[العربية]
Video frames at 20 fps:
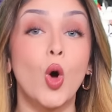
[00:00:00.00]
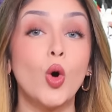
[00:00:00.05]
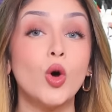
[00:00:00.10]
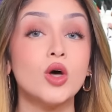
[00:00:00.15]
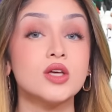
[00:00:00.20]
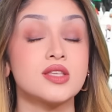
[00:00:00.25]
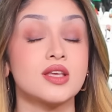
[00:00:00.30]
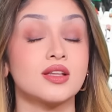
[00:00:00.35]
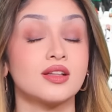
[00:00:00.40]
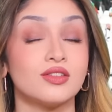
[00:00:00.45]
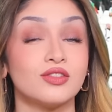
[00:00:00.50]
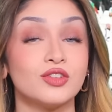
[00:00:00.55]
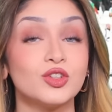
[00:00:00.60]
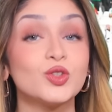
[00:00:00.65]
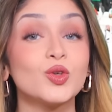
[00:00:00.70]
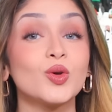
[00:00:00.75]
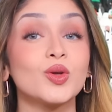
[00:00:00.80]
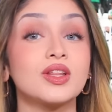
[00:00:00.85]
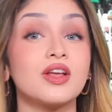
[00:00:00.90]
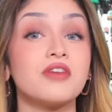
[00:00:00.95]
وحصد
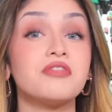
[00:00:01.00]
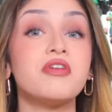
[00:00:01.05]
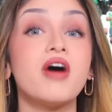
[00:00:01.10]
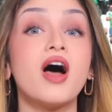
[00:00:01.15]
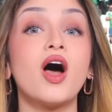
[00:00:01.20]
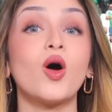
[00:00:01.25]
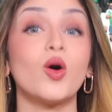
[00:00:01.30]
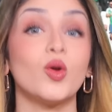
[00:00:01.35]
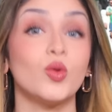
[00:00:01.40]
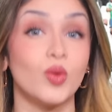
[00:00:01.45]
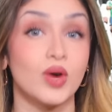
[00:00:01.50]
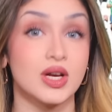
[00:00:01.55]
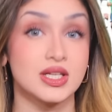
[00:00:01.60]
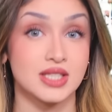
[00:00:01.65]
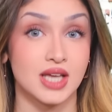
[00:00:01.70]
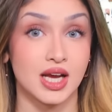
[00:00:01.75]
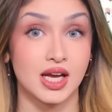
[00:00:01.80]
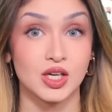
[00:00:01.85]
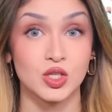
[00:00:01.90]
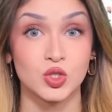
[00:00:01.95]
الفيديو تفاعل
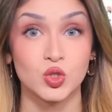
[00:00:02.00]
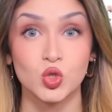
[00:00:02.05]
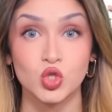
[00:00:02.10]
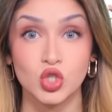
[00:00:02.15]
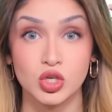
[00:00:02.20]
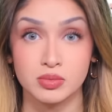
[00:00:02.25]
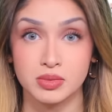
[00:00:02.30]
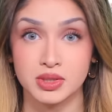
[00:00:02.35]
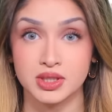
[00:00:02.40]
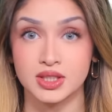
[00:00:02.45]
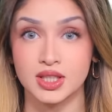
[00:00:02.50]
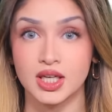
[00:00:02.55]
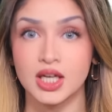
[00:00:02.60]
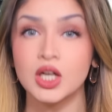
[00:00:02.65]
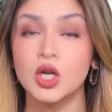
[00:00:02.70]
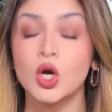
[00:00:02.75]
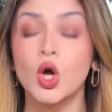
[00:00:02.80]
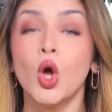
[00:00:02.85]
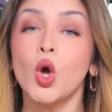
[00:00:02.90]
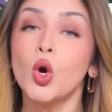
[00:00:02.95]
واسع على السوشيال
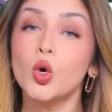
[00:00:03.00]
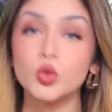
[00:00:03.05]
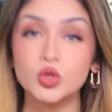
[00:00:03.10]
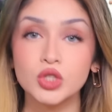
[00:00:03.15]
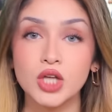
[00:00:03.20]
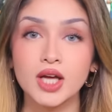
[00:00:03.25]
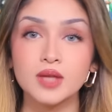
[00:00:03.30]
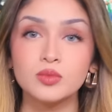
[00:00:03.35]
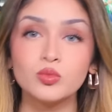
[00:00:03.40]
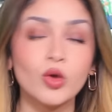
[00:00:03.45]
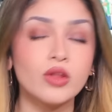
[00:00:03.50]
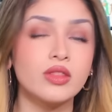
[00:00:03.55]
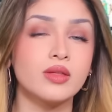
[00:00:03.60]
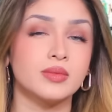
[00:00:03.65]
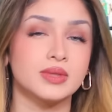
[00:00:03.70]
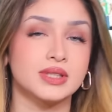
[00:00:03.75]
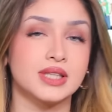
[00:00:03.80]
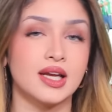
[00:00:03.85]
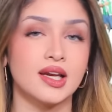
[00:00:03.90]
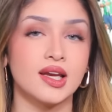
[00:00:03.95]
ميديا وجاءت
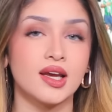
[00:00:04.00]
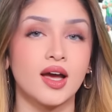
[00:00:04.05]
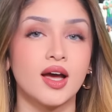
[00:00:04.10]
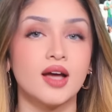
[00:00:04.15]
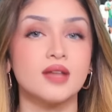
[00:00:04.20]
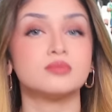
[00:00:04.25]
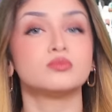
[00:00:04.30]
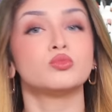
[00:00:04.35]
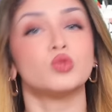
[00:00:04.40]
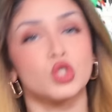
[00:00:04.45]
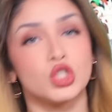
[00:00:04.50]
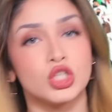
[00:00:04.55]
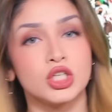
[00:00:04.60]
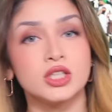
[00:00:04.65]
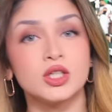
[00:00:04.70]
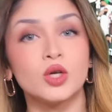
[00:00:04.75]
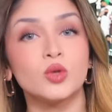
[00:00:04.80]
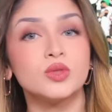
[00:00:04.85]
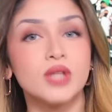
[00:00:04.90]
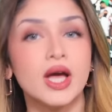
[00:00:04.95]
معظم التعليقات
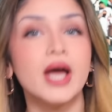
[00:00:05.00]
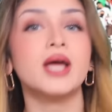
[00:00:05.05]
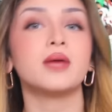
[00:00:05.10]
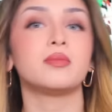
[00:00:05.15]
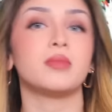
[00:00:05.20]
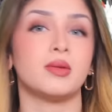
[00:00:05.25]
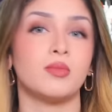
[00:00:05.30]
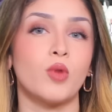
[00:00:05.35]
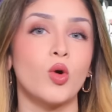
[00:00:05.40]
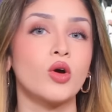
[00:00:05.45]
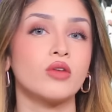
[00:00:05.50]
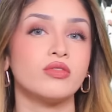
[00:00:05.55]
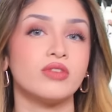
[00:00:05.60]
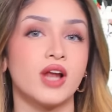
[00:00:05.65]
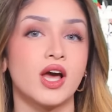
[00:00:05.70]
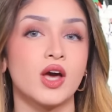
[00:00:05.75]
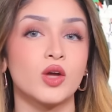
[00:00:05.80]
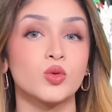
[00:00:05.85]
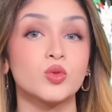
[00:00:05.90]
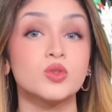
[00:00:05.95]
مشيدة وداعمة لموقف
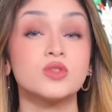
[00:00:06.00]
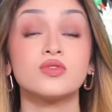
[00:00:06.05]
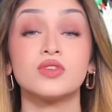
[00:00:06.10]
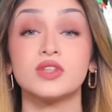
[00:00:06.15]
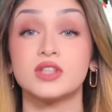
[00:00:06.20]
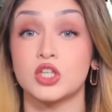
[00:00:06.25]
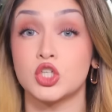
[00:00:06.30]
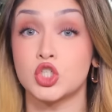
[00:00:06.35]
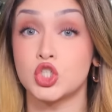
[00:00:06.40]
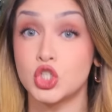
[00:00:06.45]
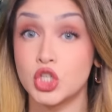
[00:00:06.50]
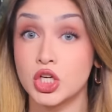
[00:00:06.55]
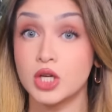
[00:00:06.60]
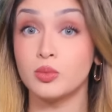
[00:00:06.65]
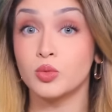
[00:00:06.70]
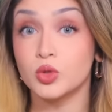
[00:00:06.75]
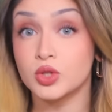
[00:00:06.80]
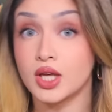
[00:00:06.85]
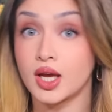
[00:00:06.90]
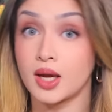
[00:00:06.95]
العروس في تشجيع
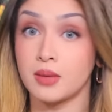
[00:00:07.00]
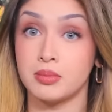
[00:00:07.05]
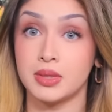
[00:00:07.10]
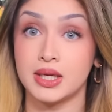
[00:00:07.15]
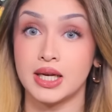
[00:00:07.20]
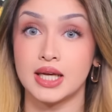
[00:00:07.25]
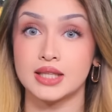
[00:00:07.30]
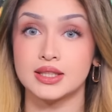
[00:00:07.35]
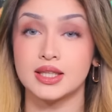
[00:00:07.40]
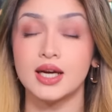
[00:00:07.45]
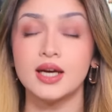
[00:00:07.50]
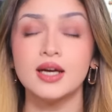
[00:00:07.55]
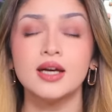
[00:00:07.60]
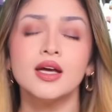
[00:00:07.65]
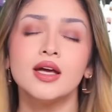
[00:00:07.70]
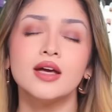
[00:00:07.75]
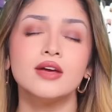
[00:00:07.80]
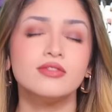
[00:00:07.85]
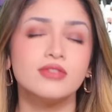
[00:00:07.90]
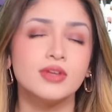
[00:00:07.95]
منتخب بلادها
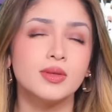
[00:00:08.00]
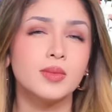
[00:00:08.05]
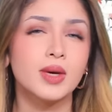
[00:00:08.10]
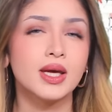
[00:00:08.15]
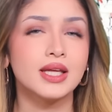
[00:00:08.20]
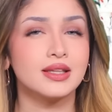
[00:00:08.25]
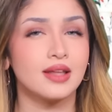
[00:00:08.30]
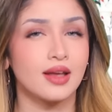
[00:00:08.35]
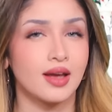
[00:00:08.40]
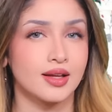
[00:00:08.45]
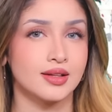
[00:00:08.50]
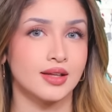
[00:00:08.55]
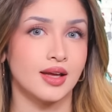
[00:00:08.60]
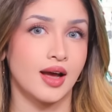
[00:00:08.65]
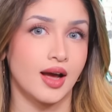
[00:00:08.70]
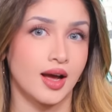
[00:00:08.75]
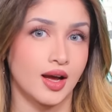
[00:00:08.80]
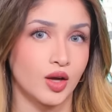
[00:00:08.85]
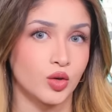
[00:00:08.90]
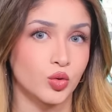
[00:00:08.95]
فيما
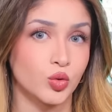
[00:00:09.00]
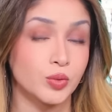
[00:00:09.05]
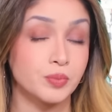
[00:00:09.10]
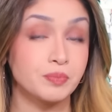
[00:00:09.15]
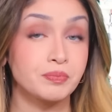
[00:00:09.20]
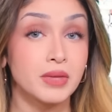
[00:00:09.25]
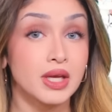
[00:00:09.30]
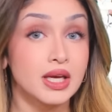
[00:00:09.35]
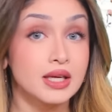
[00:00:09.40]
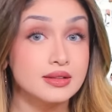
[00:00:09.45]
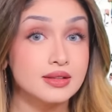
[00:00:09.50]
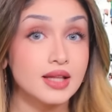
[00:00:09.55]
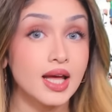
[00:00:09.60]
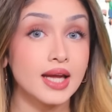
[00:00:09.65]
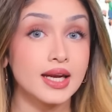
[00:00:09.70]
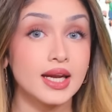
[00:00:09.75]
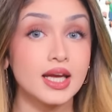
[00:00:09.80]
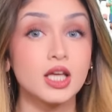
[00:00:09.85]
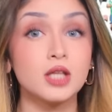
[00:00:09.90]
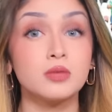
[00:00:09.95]
انتقدها آخرون
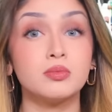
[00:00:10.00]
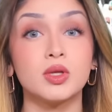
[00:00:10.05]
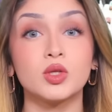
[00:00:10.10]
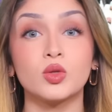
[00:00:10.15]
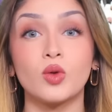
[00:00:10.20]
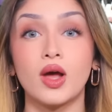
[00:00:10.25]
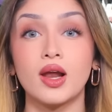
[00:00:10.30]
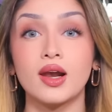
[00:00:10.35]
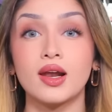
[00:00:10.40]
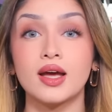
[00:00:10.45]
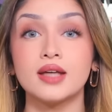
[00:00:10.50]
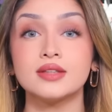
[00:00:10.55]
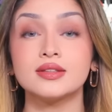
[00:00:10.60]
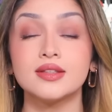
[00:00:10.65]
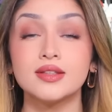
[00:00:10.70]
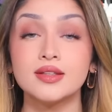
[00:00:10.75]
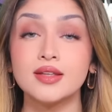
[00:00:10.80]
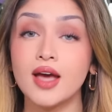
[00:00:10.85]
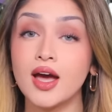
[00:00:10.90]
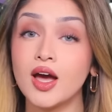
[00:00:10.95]
دانا كتبت وعلقت
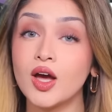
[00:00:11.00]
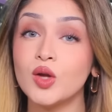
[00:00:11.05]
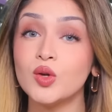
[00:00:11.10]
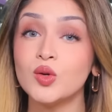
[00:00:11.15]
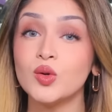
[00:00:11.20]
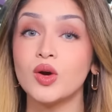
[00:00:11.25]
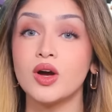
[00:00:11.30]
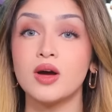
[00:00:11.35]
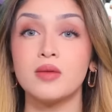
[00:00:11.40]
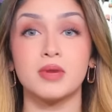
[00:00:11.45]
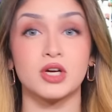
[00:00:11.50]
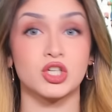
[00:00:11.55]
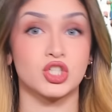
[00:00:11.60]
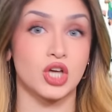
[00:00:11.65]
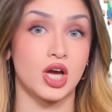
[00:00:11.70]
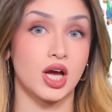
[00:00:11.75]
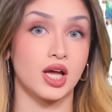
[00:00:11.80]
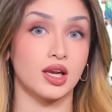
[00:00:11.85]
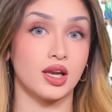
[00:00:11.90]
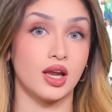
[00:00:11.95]
يا حلوها ما
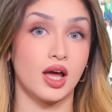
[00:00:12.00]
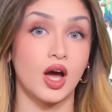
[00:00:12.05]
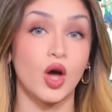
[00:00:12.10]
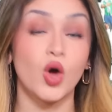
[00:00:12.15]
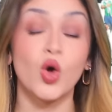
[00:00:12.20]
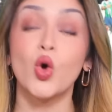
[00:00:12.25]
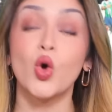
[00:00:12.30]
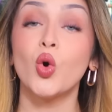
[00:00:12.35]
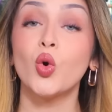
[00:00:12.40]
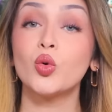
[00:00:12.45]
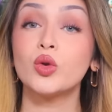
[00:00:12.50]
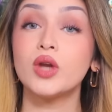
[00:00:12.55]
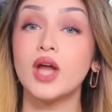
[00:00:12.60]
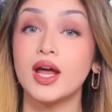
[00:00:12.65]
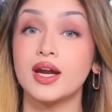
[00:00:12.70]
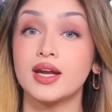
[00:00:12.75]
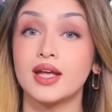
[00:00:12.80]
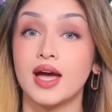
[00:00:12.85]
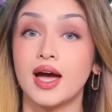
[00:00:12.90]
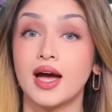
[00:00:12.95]
شاء الله
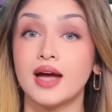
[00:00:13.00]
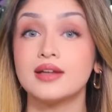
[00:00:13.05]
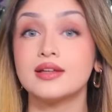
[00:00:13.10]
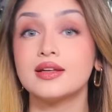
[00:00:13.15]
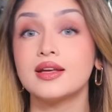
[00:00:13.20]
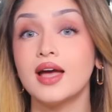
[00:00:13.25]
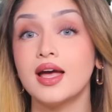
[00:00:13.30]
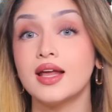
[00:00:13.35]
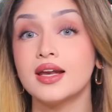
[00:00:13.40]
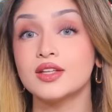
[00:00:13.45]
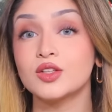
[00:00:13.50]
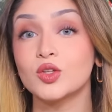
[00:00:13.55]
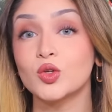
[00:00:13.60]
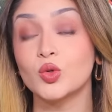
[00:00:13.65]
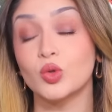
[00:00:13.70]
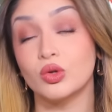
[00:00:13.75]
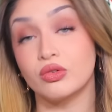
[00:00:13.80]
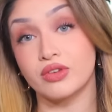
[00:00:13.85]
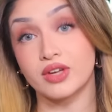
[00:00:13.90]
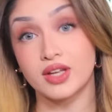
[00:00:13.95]
وناريهان قالت
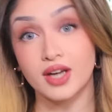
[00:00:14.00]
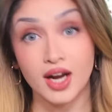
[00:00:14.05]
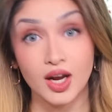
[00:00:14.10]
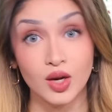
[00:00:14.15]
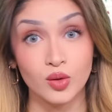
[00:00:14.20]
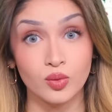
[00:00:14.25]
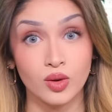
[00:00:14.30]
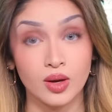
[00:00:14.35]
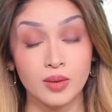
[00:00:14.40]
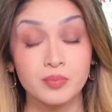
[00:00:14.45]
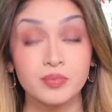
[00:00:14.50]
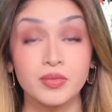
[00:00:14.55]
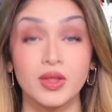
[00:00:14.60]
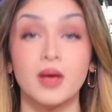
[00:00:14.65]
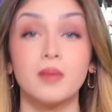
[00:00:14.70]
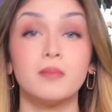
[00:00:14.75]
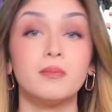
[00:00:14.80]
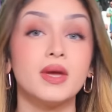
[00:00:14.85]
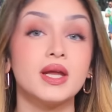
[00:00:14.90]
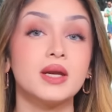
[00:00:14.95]
أنه الفكرة حلوة
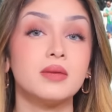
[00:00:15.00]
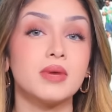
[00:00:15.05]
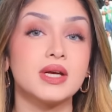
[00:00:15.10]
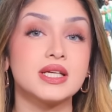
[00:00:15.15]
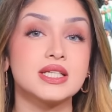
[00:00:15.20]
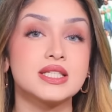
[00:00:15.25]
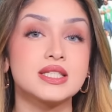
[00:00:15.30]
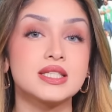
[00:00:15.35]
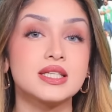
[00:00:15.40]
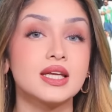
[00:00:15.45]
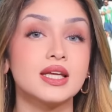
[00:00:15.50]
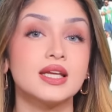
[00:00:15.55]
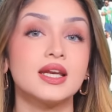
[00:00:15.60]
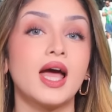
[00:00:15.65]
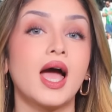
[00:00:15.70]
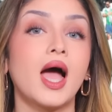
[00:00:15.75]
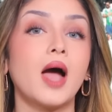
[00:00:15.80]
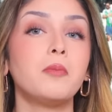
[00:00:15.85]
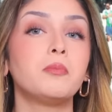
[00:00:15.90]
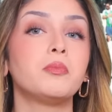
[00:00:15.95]
بينما نسرين
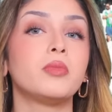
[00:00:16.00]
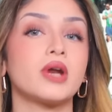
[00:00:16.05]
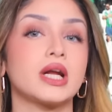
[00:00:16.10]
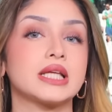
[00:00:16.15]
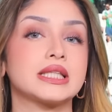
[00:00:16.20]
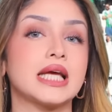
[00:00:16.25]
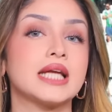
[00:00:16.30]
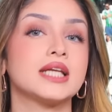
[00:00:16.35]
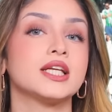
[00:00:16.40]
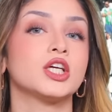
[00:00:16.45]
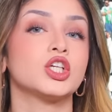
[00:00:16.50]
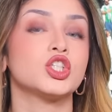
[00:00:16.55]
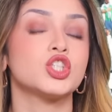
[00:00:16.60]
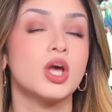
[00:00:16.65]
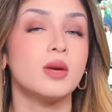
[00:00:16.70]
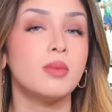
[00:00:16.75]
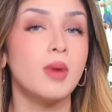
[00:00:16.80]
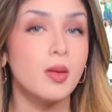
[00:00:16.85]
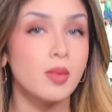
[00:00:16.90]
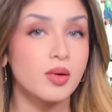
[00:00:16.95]
عبرت عن
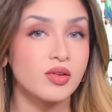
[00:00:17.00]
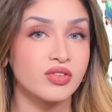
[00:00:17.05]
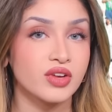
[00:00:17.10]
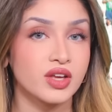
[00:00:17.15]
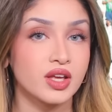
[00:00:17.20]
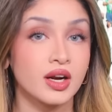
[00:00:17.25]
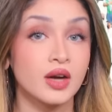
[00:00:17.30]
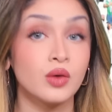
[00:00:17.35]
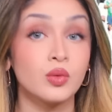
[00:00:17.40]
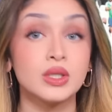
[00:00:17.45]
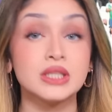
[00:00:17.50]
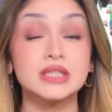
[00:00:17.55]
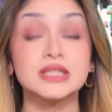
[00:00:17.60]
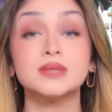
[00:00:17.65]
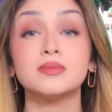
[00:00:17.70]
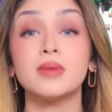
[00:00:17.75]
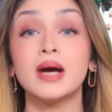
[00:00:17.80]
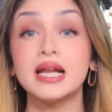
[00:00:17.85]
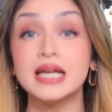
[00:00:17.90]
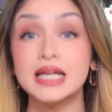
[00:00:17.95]
إعجابها بالفكرة
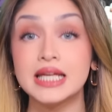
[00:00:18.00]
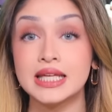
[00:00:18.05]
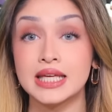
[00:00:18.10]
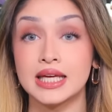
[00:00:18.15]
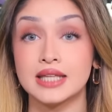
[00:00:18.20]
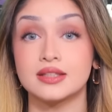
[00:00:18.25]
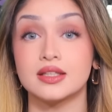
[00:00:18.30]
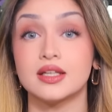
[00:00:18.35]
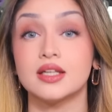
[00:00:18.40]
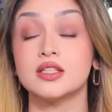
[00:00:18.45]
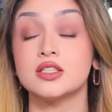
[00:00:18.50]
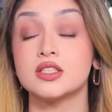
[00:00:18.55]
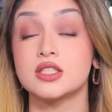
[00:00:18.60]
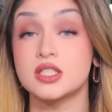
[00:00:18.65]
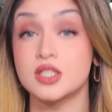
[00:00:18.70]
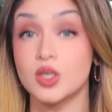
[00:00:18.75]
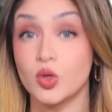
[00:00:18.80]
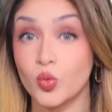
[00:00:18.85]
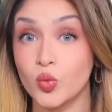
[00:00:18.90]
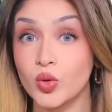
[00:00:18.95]
واحتمالية أن
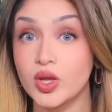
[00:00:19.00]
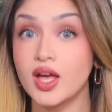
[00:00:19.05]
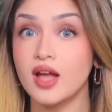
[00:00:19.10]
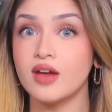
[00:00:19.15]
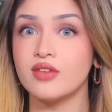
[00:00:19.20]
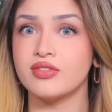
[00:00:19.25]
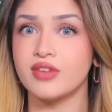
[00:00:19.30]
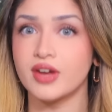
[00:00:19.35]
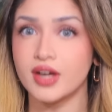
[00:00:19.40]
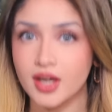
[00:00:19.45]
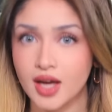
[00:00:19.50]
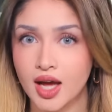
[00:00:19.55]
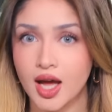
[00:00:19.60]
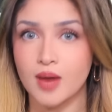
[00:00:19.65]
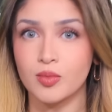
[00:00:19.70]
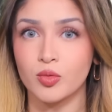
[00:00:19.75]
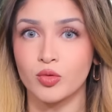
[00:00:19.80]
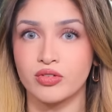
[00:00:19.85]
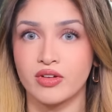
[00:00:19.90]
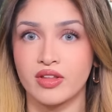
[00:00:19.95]
تسويها لفريقها
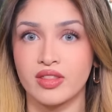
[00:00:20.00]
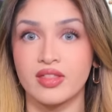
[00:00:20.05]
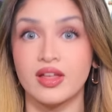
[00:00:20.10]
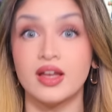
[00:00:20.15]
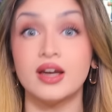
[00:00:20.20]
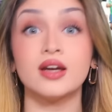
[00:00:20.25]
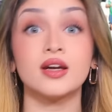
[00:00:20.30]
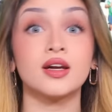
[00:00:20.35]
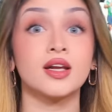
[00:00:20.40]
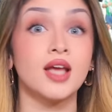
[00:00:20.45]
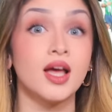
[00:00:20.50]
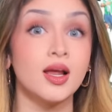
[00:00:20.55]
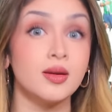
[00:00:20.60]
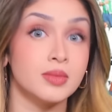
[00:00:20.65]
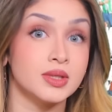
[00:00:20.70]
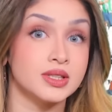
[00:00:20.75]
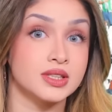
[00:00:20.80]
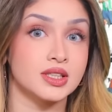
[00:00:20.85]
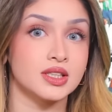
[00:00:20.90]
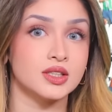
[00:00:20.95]
المفضل ريال
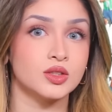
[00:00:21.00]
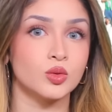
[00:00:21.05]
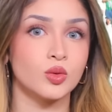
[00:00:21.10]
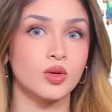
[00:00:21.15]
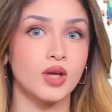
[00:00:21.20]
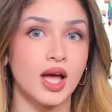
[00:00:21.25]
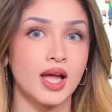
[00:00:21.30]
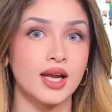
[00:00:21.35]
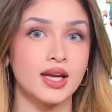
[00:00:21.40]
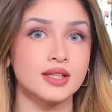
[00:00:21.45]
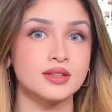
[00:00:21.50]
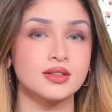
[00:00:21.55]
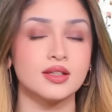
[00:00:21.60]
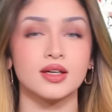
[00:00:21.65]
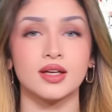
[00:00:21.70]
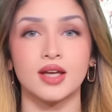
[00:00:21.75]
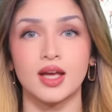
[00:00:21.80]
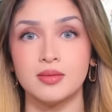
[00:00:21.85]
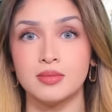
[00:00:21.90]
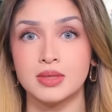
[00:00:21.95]
مدريد وقالت
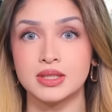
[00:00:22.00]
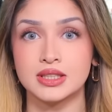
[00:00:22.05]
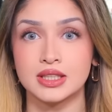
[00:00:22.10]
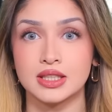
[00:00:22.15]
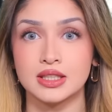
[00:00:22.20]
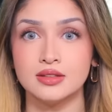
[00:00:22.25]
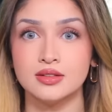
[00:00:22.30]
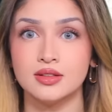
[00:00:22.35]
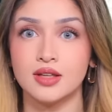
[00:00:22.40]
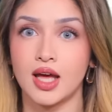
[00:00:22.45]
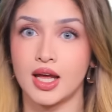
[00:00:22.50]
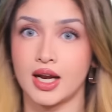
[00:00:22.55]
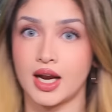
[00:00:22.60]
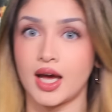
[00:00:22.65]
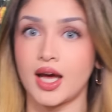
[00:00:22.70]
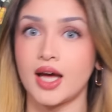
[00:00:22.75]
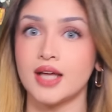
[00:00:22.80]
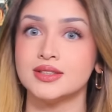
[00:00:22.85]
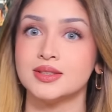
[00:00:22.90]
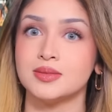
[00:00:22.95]
ريال مدريد أنا
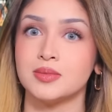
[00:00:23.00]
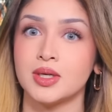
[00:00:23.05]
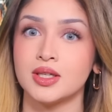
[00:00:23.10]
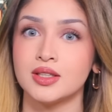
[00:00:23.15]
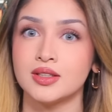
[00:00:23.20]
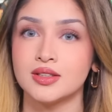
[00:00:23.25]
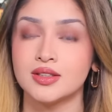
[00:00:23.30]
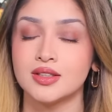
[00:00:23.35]
قادمة